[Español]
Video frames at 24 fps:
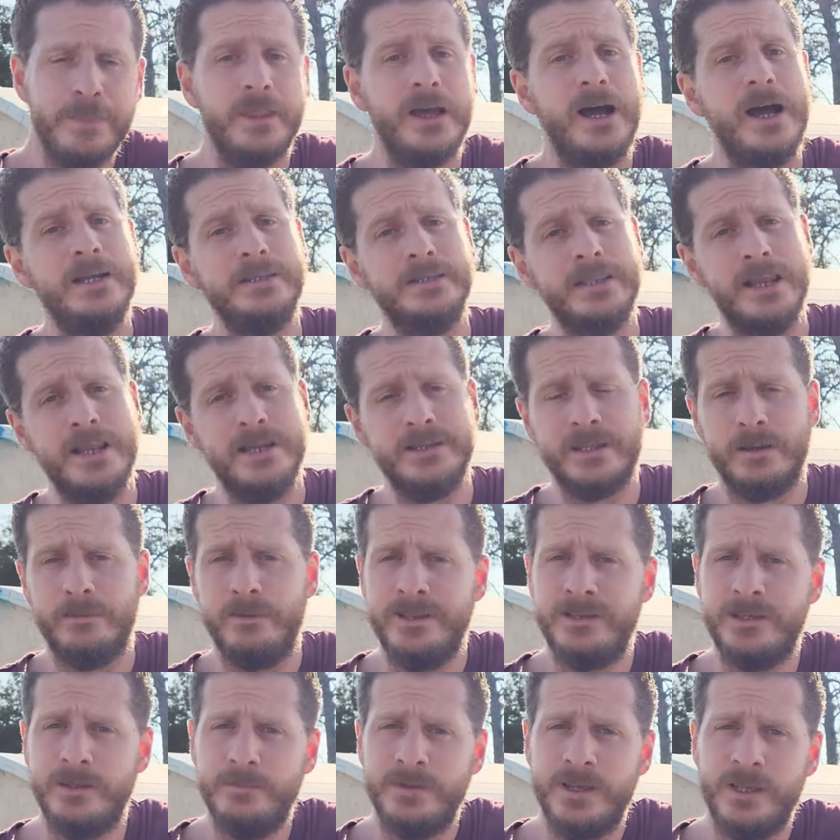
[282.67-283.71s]
hasta el
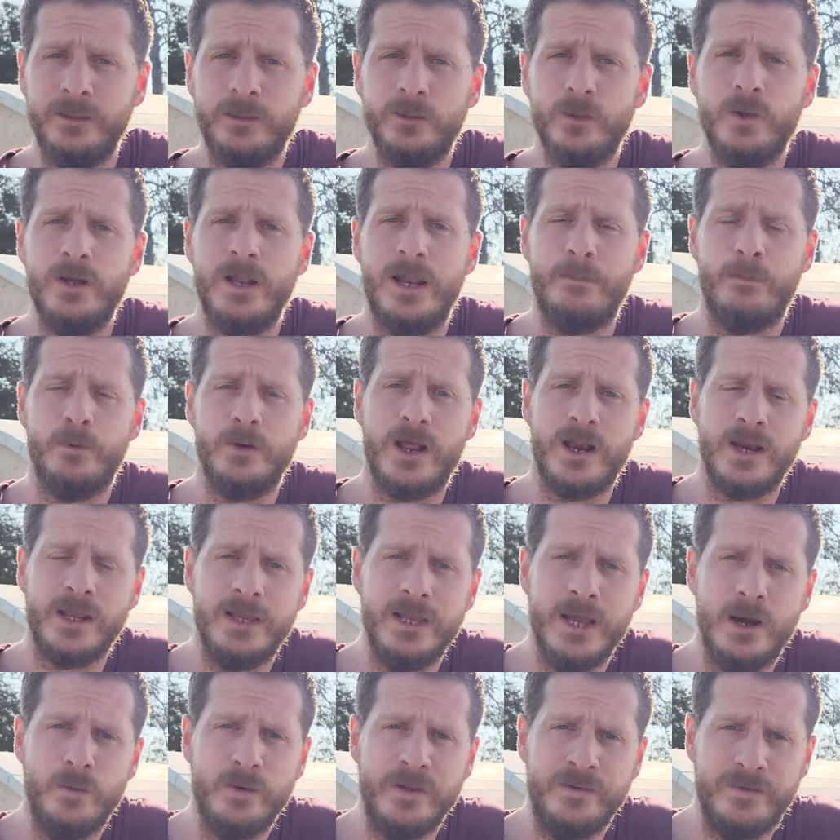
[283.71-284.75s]
establecimiento de la
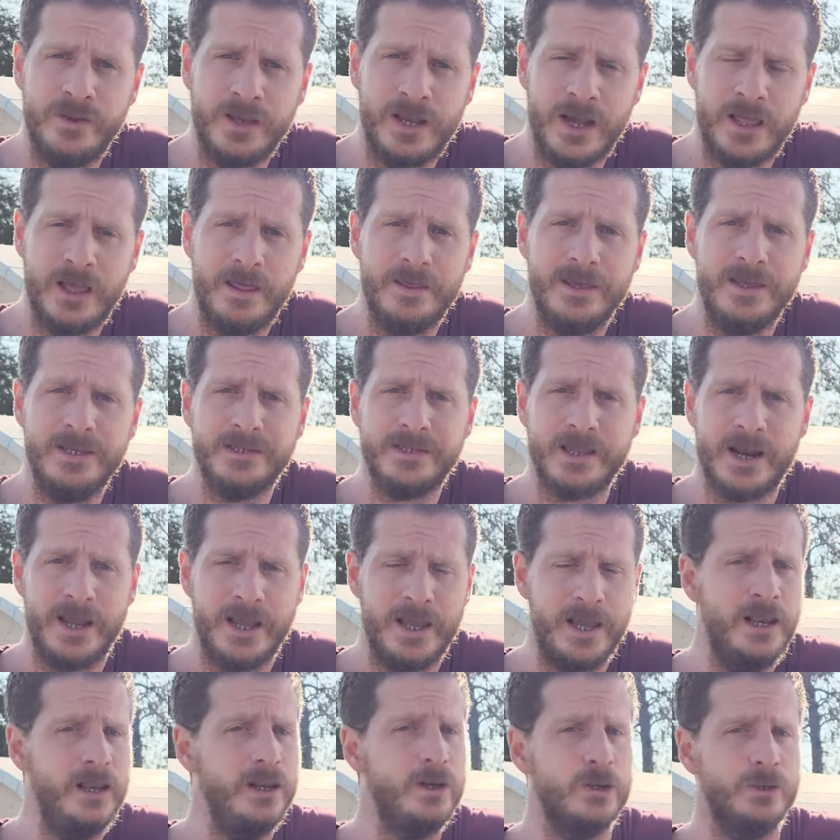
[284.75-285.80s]
monarquía unificada de
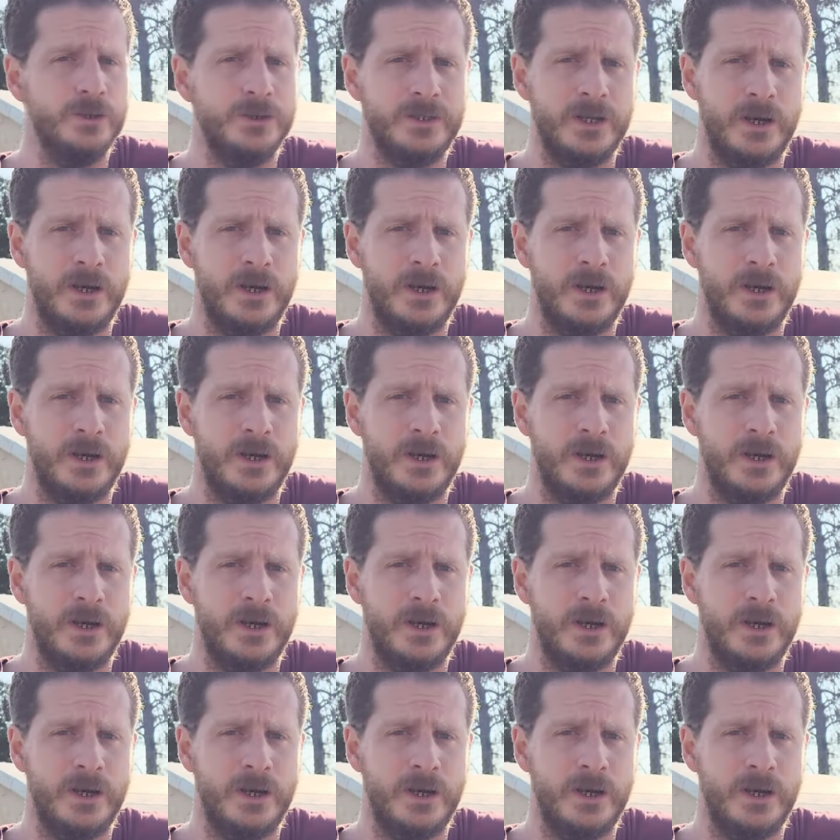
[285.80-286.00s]
Israel con